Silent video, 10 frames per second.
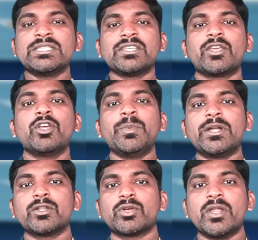அஞ்சு
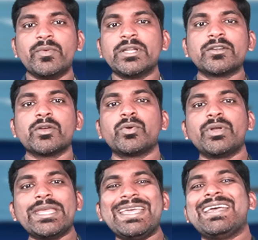கிலோமீட்டர் தொலைவில்
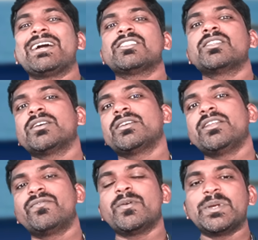இருக்கக்கூடிய அந்த
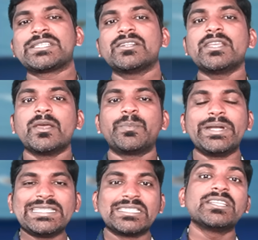இன்ஃபர்மேஷனை
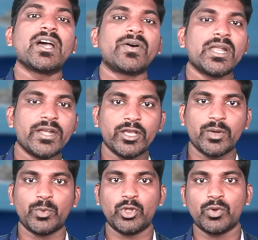எப்படி சீனாவால் எடுக்க
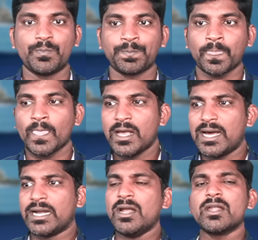முடியும்
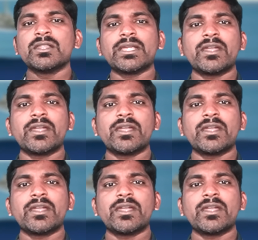கடல்லேருந்து இருந்து